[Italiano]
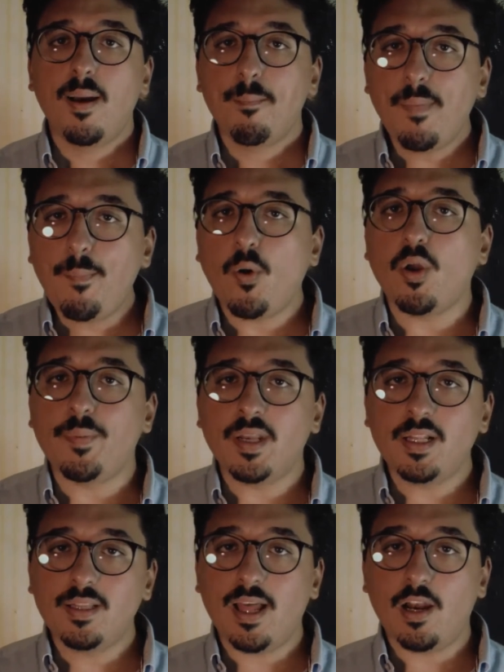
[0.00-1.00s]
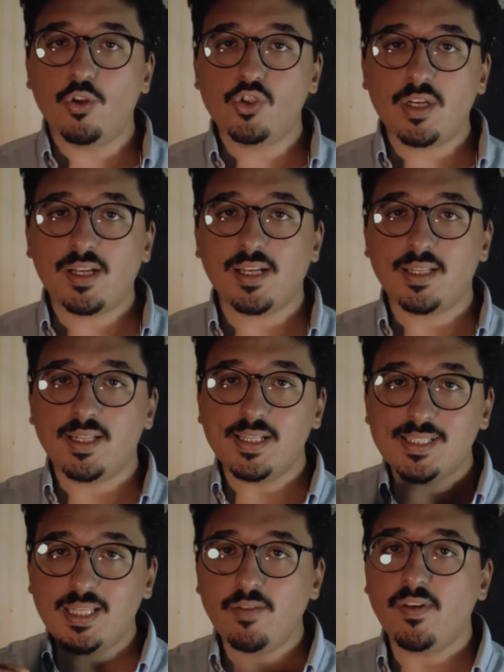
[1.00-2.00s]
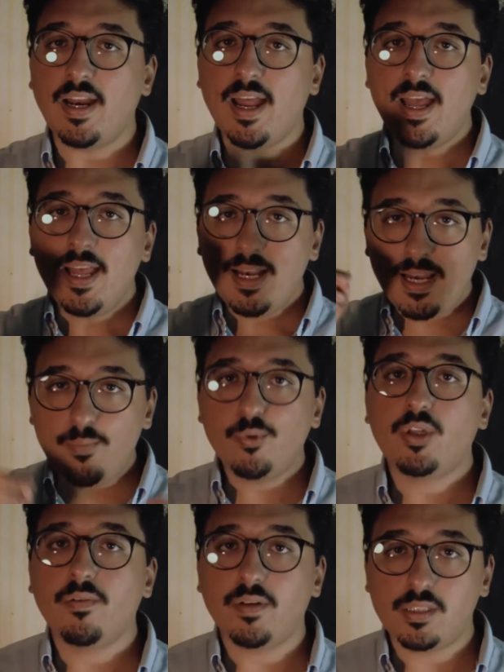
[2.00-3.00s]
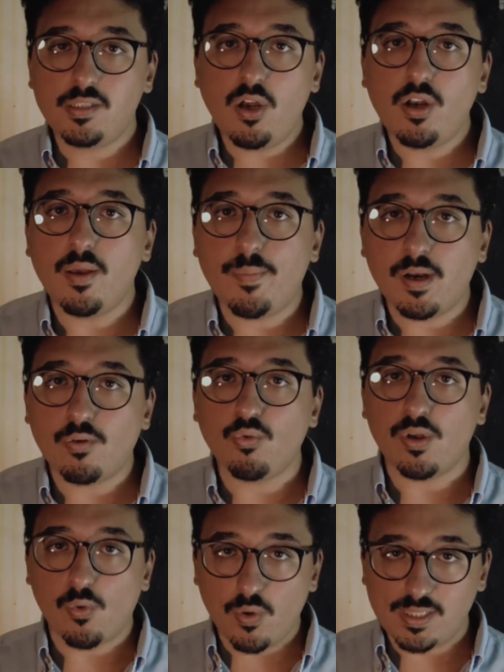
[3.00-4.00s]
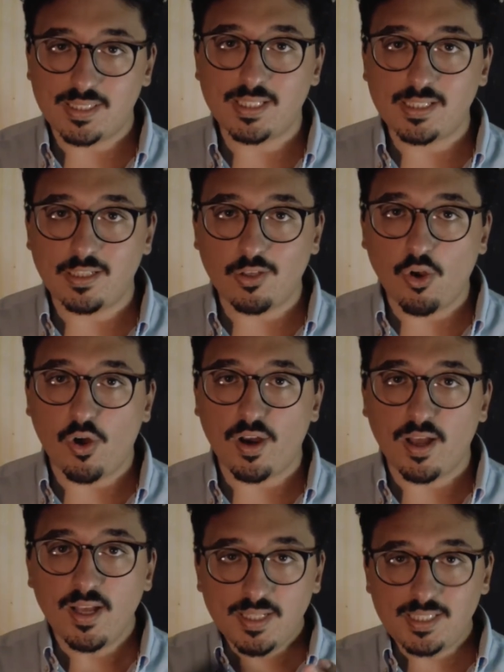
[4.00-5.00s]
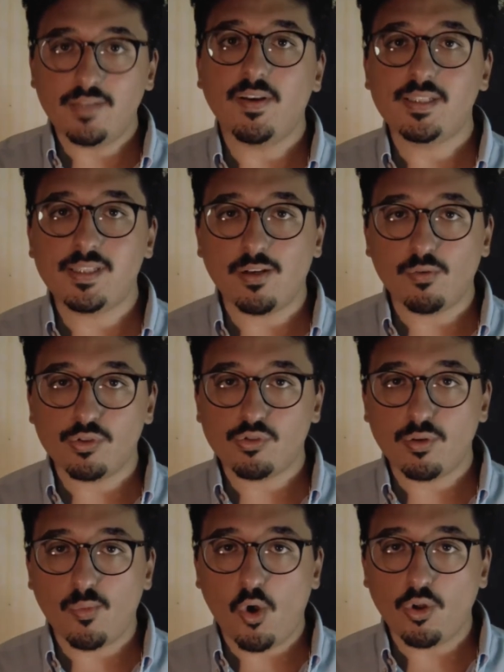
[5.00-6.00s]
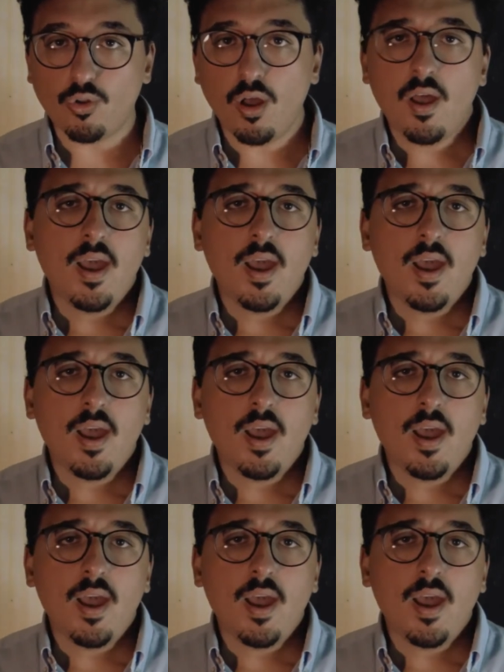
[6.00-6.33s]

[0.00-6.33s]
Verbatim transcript: Ma poi Pirandello cerca di descrivere le motivazioni per cui questa signora si veste in questo modo